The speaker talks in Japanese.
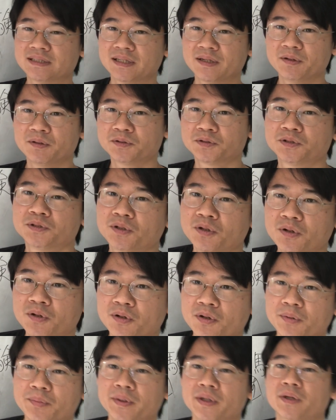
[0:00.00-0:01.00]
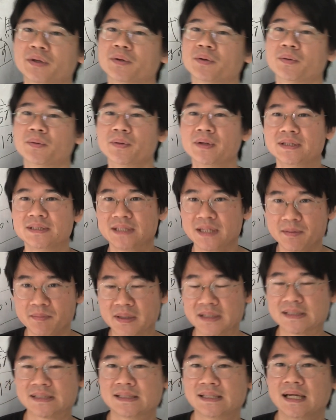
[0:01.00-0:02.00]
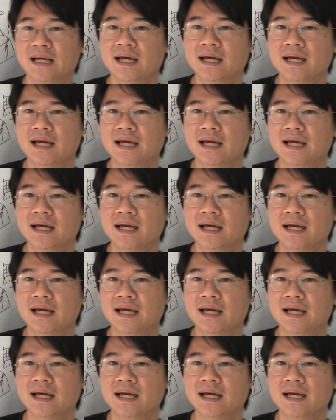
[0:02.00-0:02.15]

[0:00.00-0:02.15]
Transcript: さんの中国の勉強を応援しています。